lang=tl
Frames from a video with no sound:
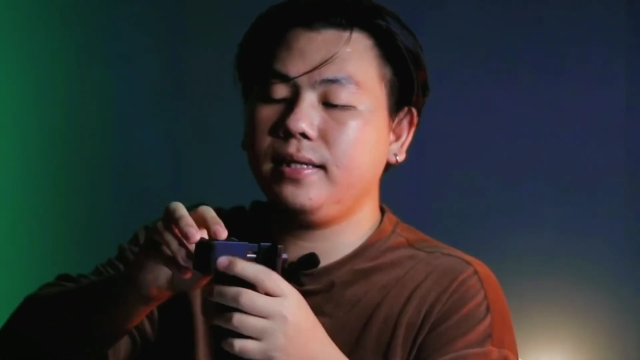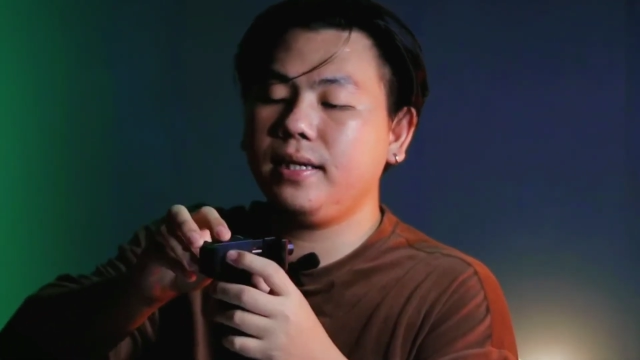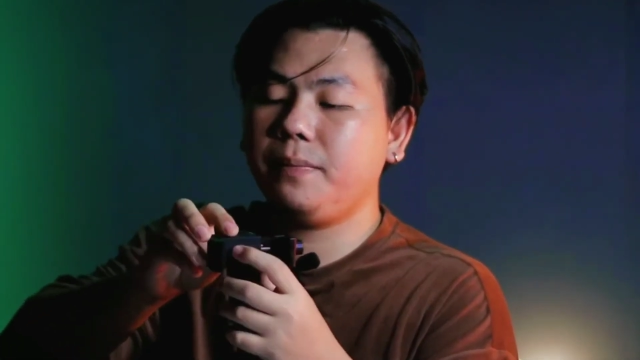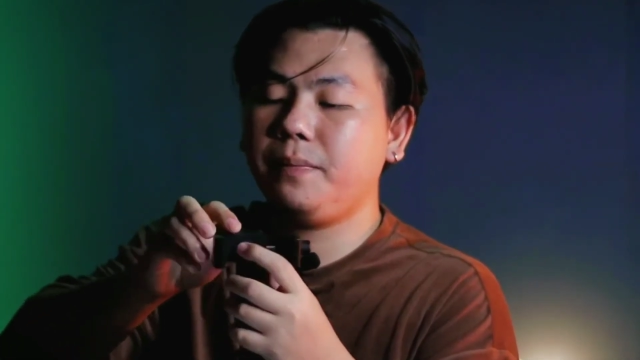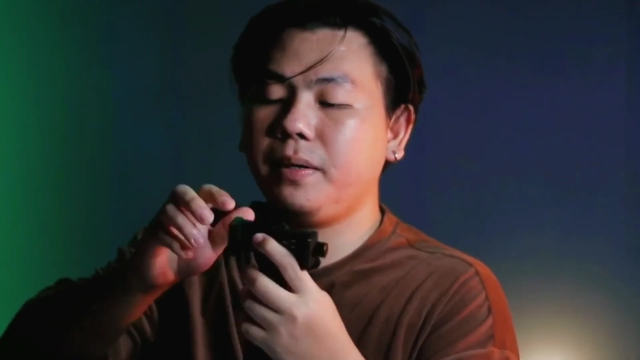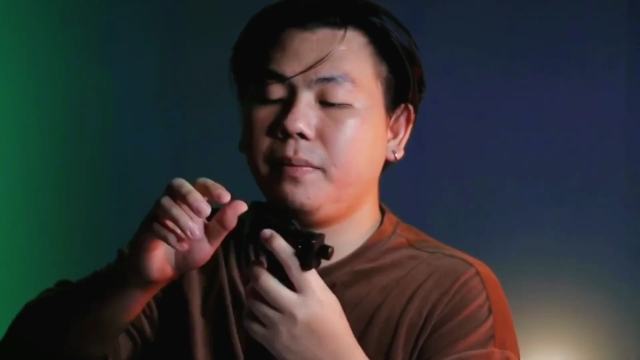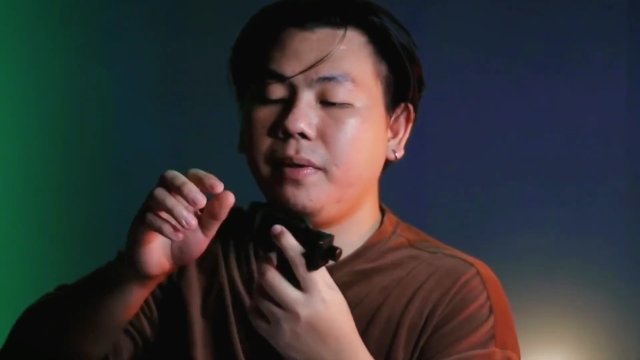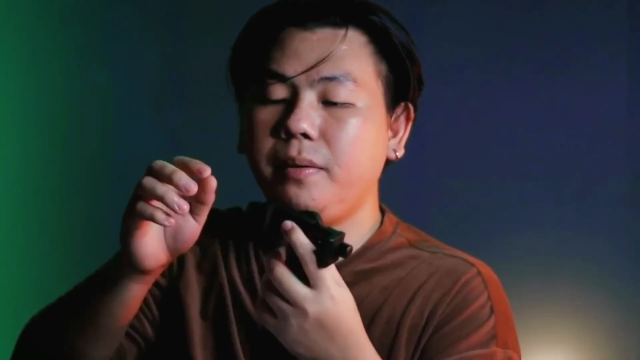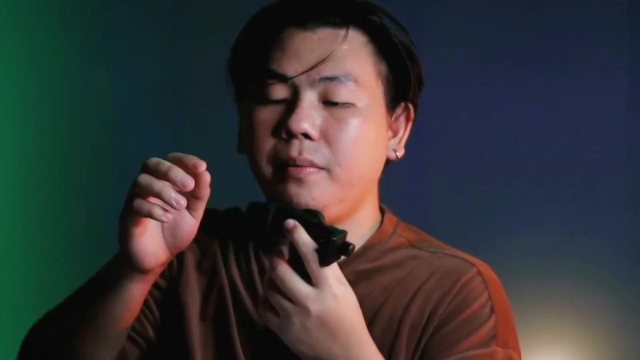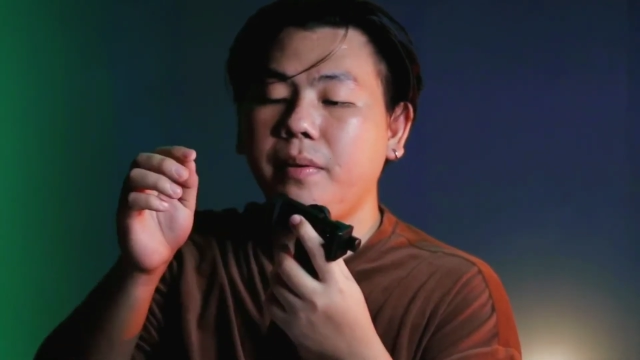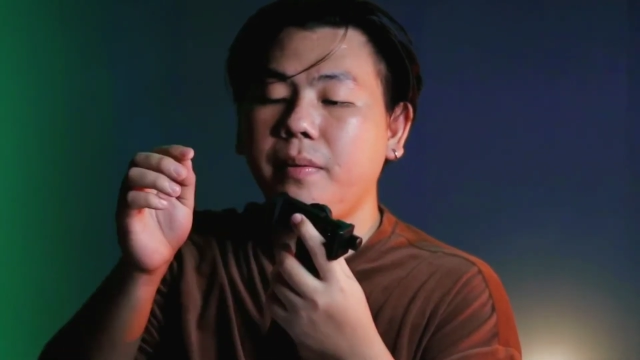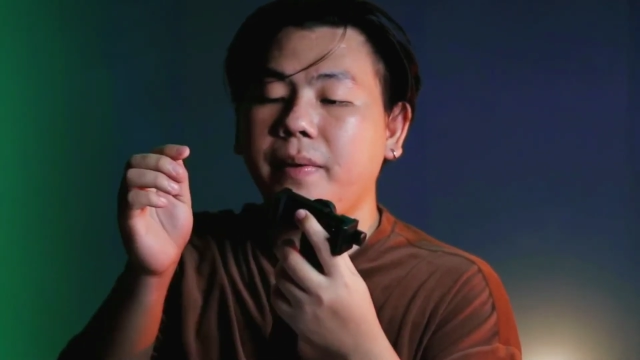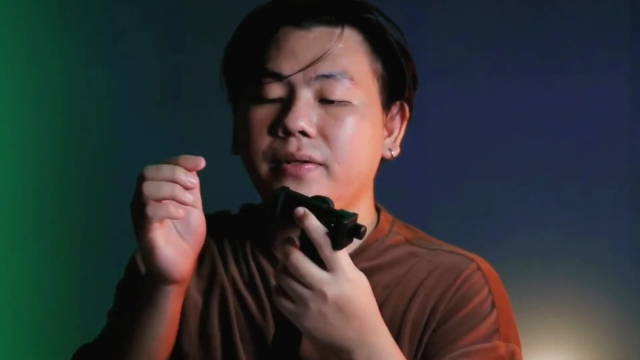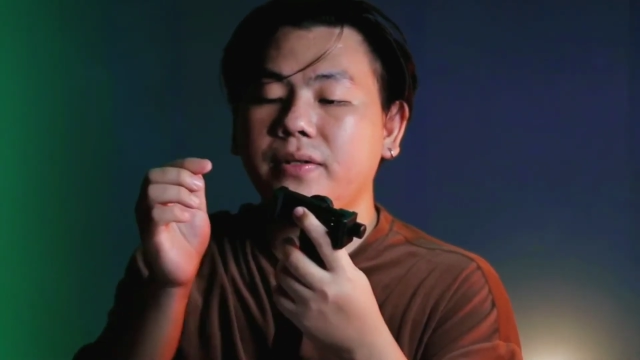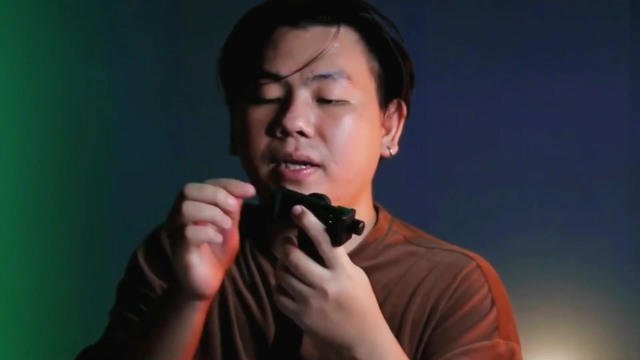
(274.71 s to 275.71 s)
siya pag may
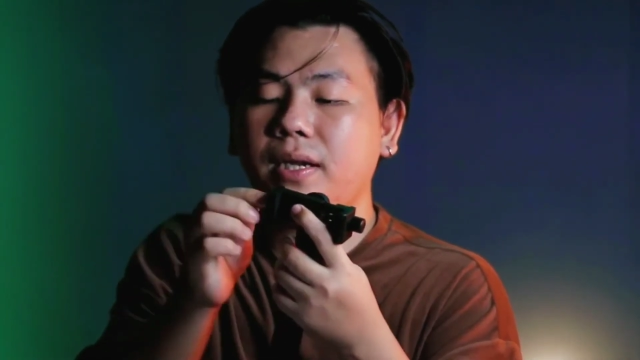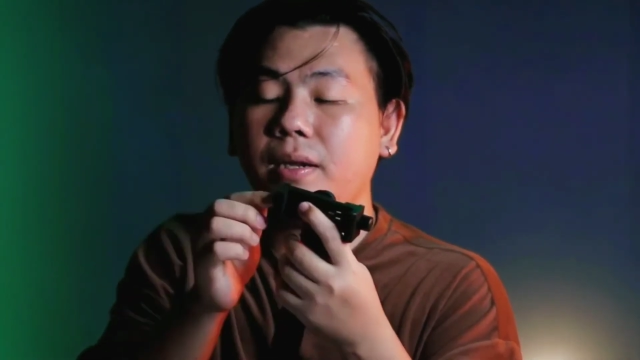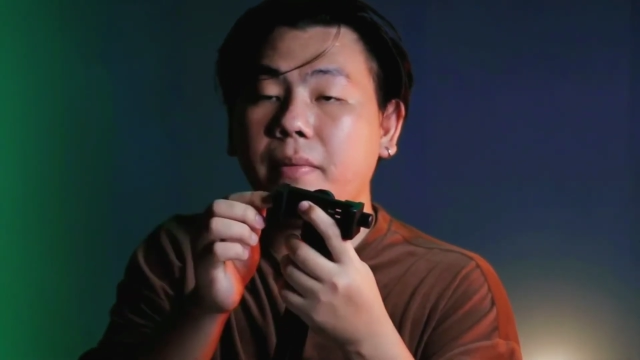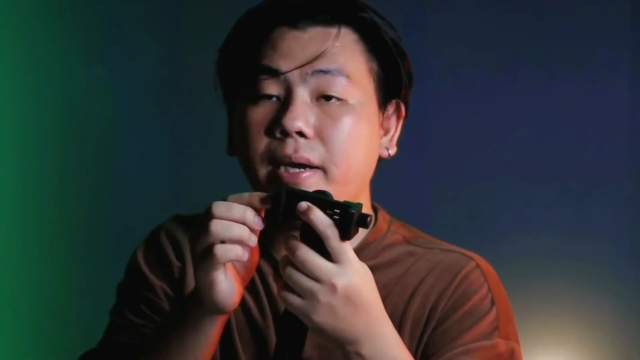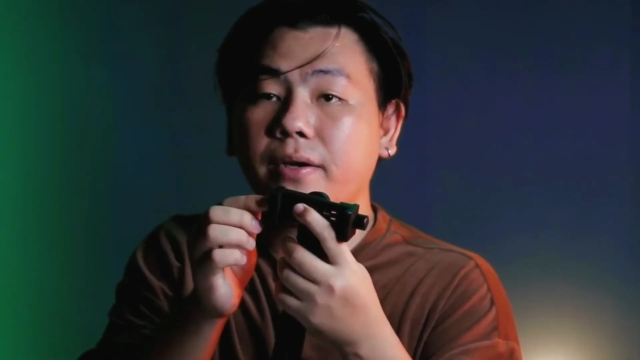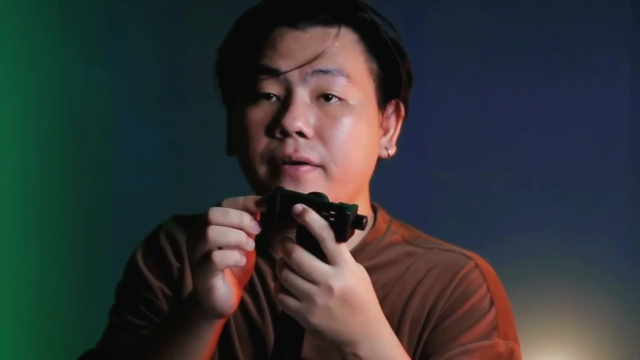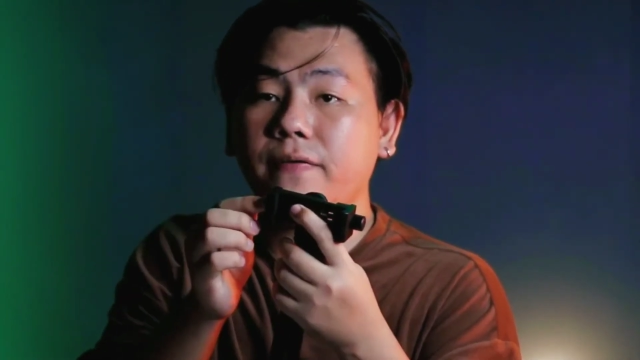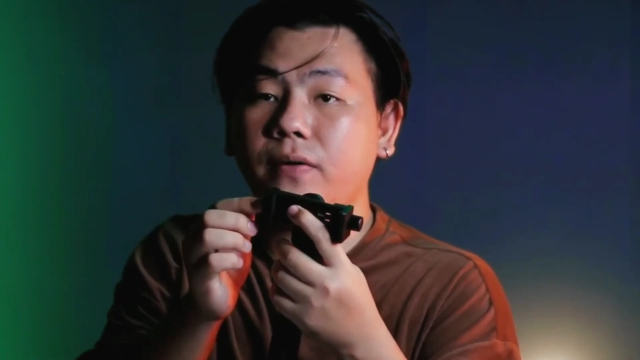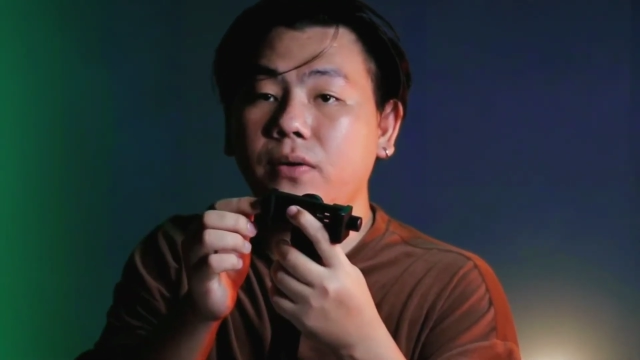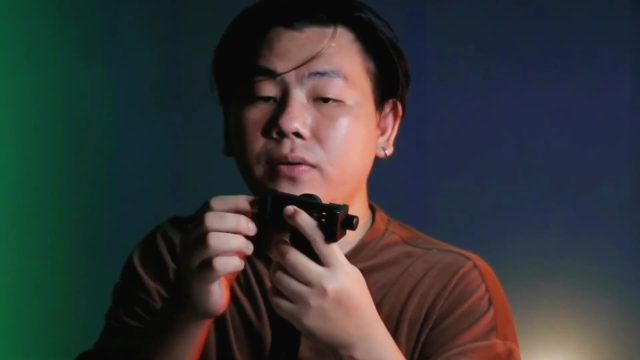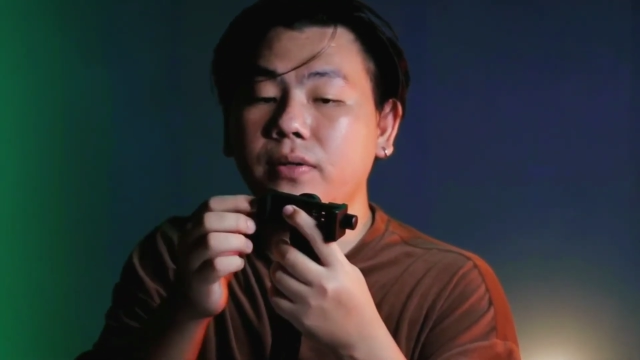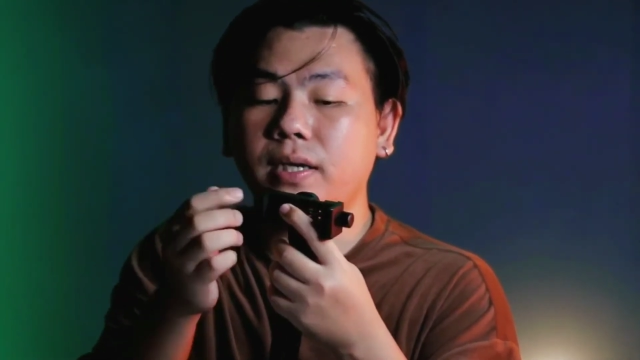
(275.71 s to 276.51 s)
mamount tayo na microphone,